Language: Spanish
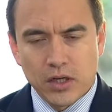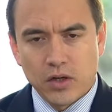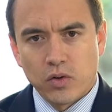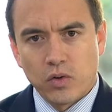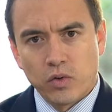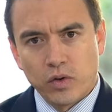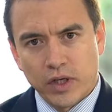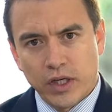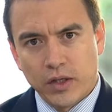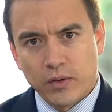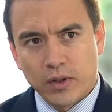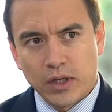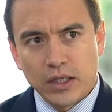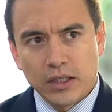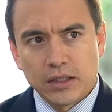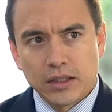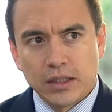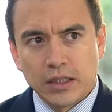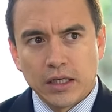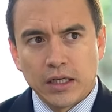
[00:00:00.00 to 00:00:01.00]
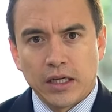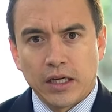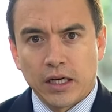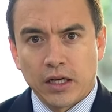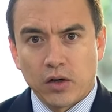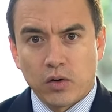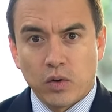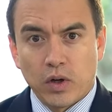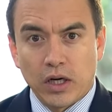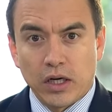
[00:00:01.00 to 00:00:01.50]
Un IVA en
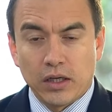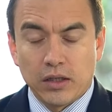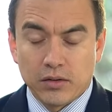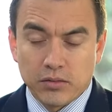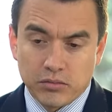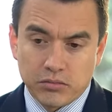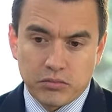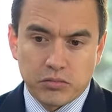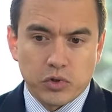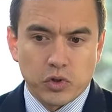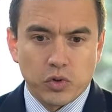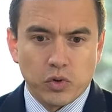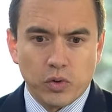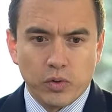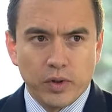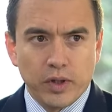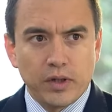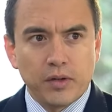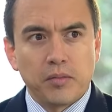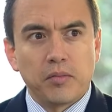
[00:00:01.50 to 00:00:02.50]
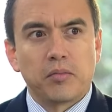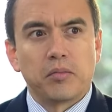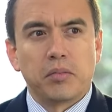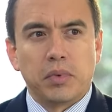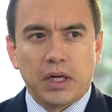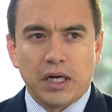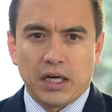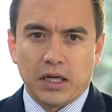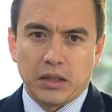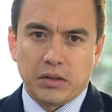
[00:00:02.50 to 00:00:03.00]
el cual sube
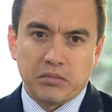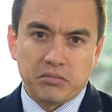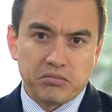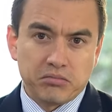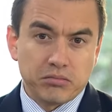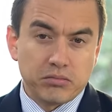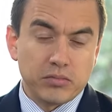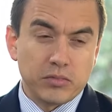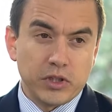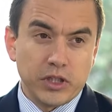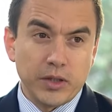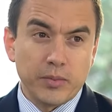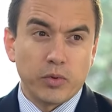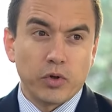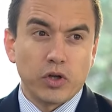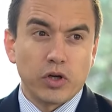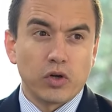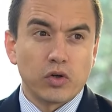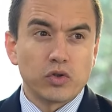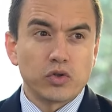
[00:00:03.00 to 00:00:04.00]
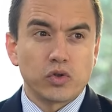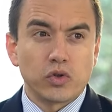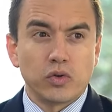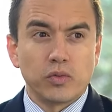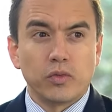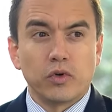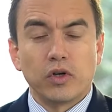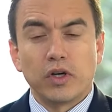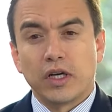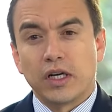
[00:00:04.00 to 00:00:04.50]
para tipos de
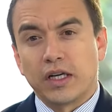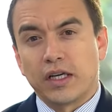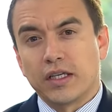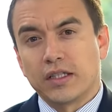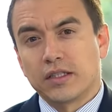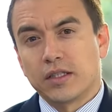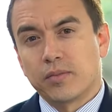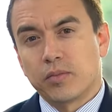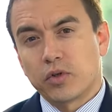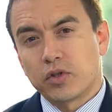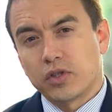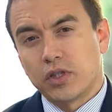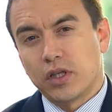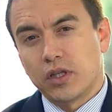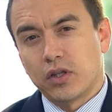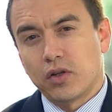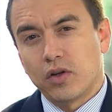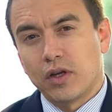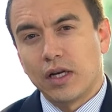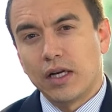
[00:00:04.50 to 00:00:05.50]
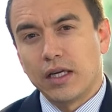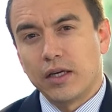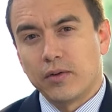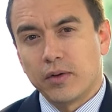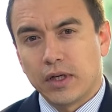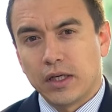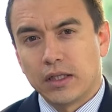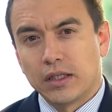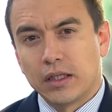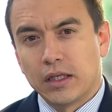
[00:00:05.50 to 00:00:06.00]
consumo el 15% del
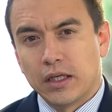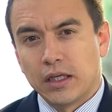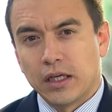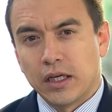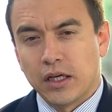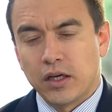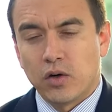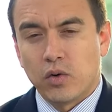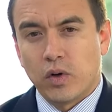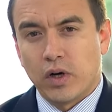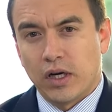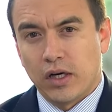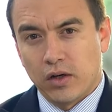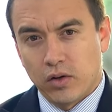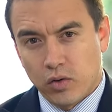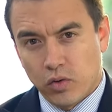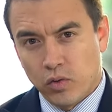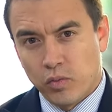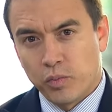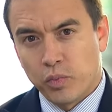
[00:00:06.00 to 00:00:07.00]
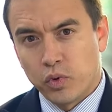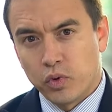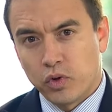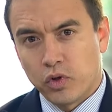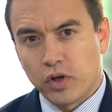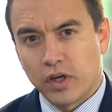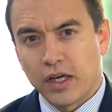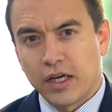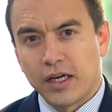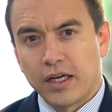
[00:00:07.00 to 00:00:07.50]
IVA, en el cual un
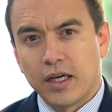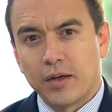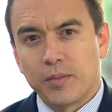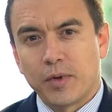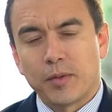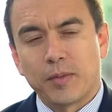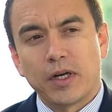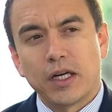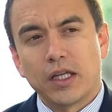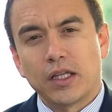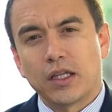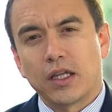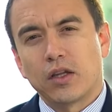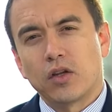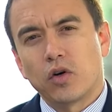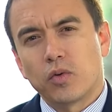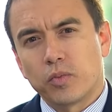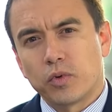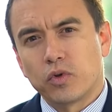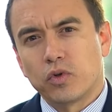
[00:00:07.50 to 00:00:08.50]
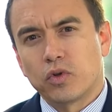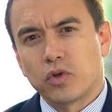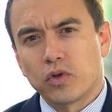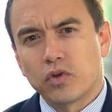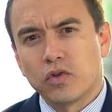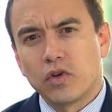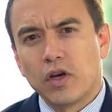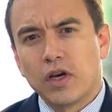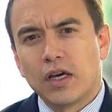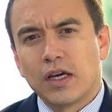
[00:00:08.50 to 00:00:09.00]
punto quedaría permanente, dos
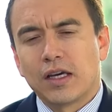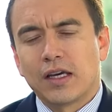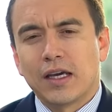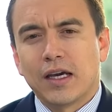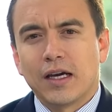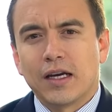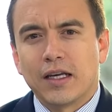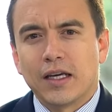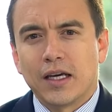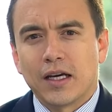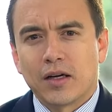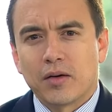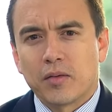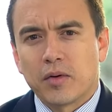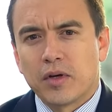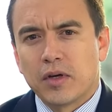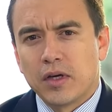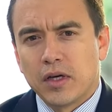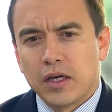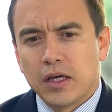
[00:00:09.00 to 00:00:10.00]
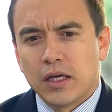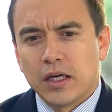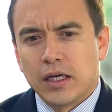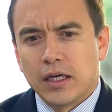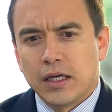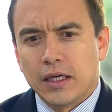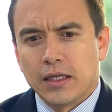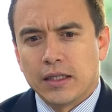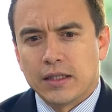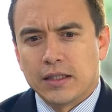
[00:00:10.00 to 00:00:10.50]
puntos quedarían
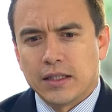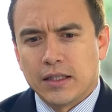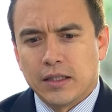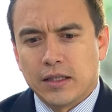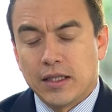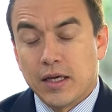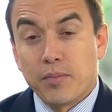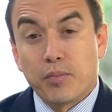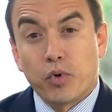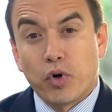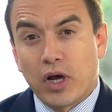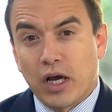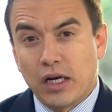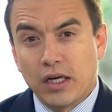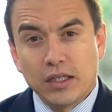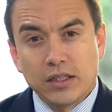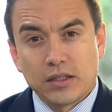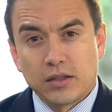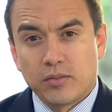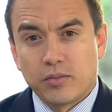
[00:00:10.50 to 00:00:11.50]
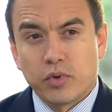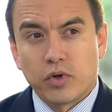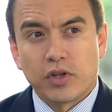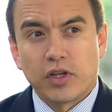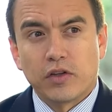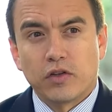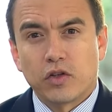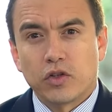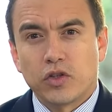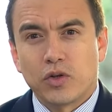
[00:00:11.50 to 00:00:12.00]
este, temporales
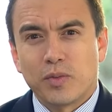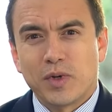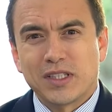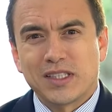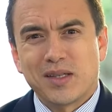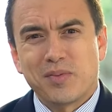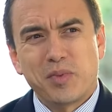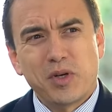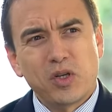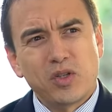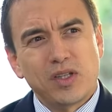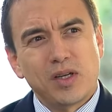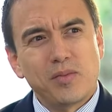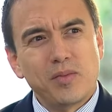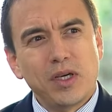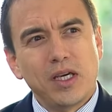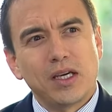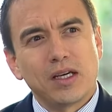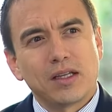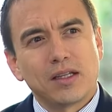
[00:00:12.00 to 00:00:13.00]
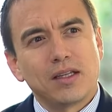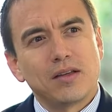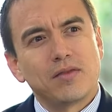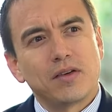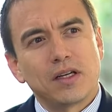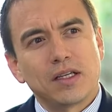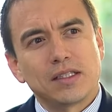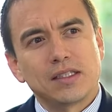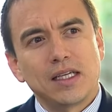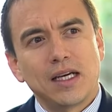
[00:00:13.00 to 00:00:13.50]
por 18 meses, pero también
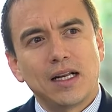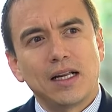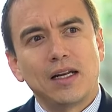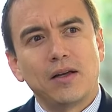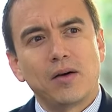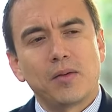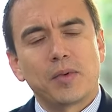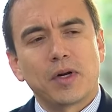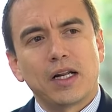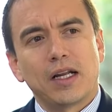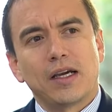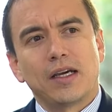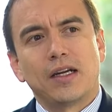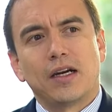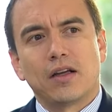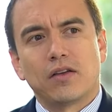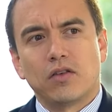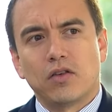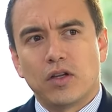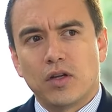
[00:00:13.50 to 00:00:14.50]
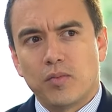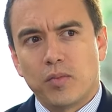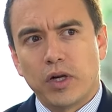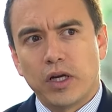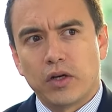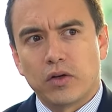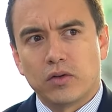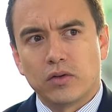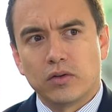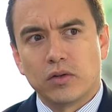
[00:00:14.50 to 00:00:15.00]
diferenciar el IVA para la generación de empleo.